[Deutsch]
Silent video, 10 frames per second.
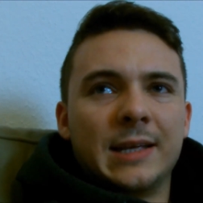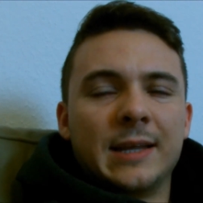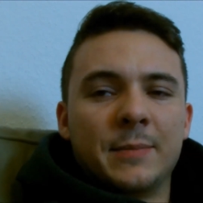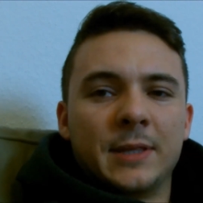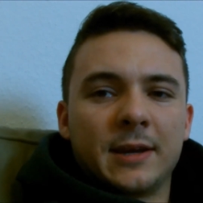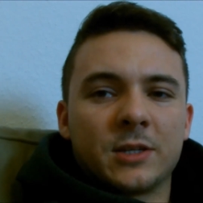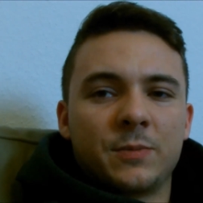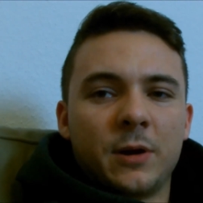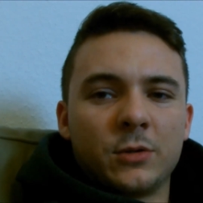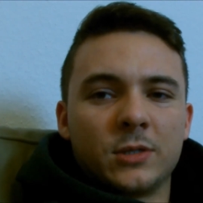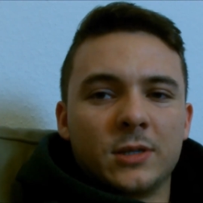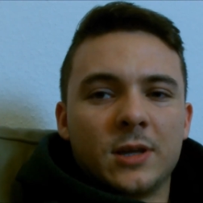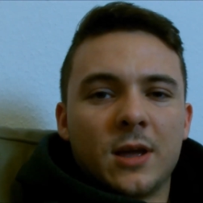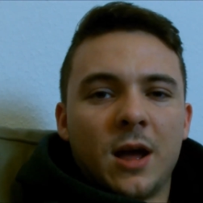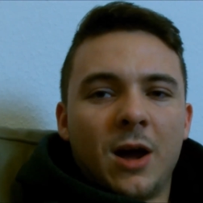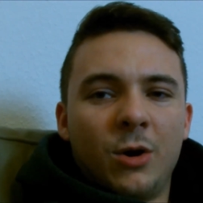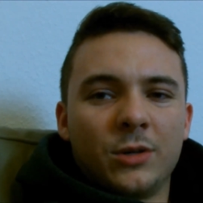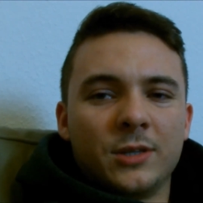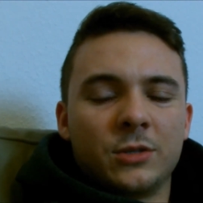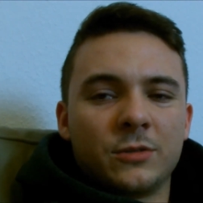in, der Mittagspause auch
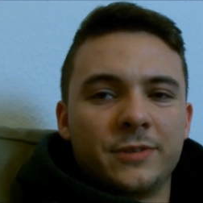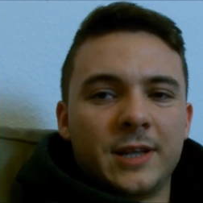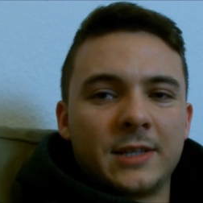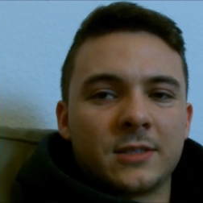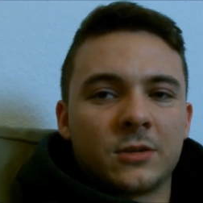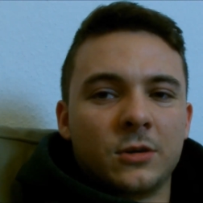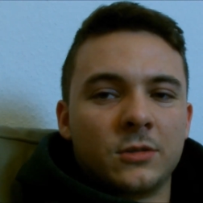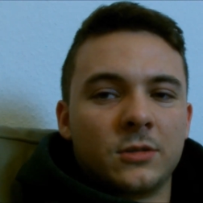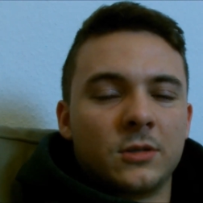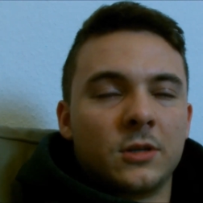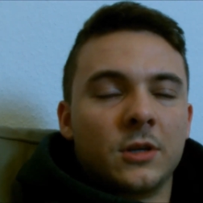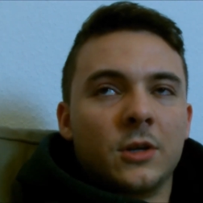nicht so viel essen konnte.